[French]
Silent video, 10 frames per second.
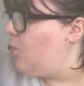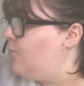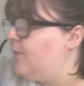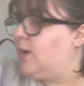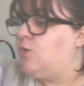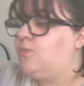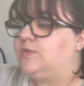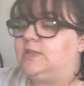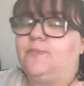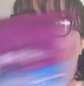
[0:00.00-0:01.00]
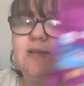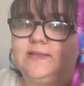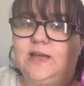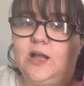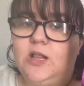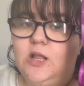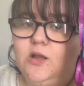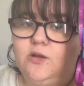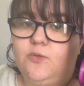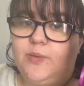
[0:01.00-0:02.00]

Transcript: on va commencer par ça euh,